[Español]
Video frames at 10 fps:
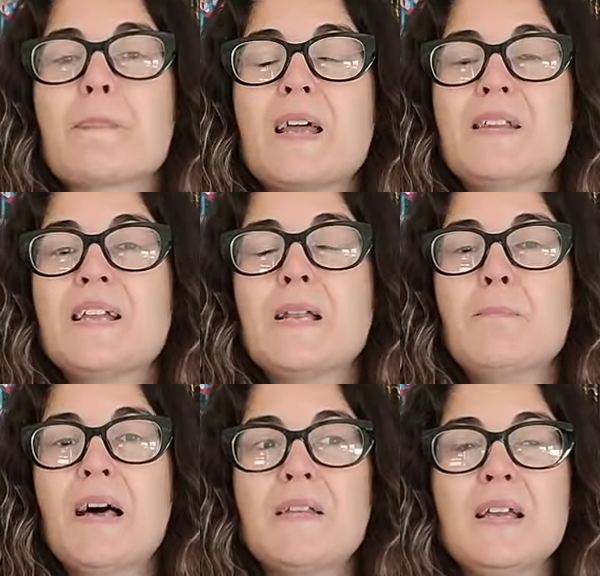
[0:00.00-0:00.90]
que tiene el
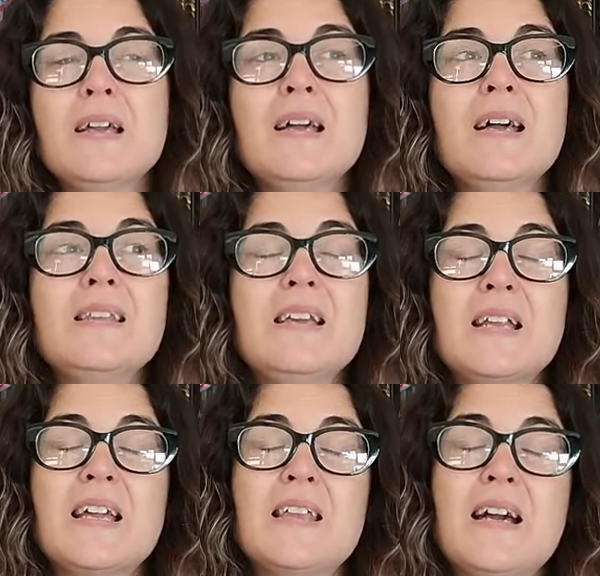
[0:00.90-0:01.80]
padre,
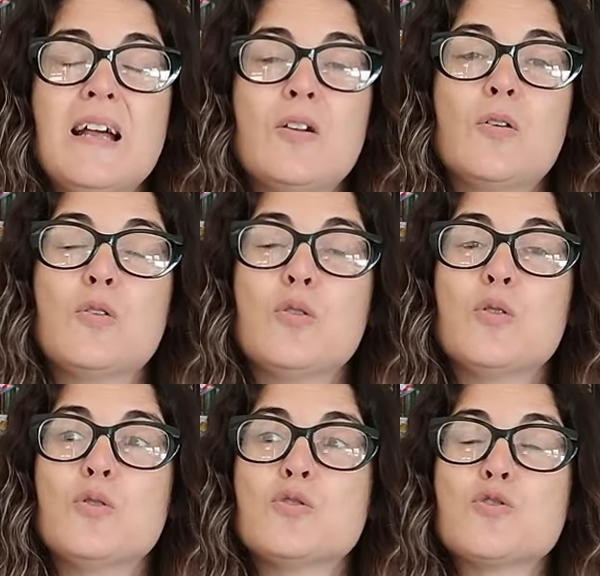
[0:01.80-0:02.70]
tiene que dejarlo
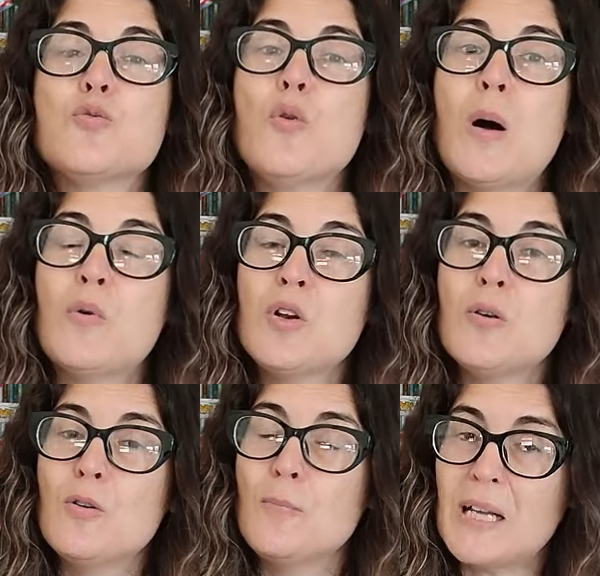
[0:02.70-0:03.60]
con su
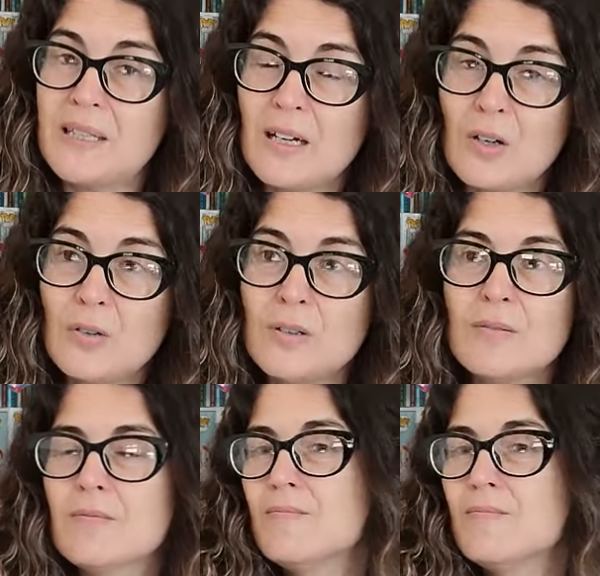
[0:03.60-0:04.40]
abuelo materno,